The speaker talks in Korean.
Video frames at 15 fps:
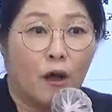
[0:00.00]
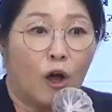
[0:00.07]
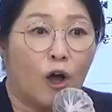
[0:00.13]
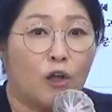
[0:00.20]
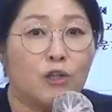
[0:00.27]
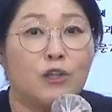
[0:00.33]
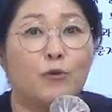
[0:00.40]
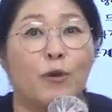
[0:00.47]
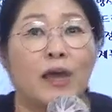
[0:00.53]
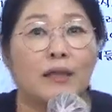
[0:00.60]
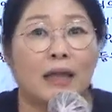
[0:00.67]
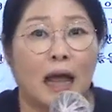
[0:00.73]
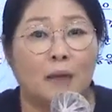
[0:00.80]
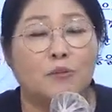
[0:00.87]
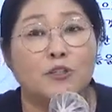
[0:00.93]
아니 왜
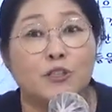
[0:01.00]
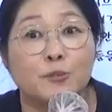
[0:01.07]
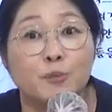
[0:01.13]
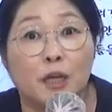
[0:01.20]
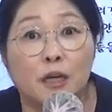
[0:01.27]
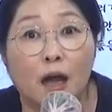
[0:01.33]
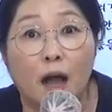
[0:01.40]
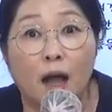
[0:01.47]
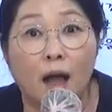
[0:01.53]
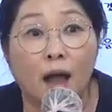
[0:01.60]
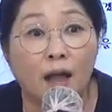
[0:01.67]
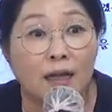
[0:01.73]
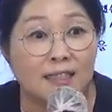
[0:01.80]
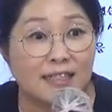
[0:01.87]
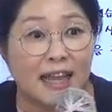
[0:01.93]
남을 씁니까?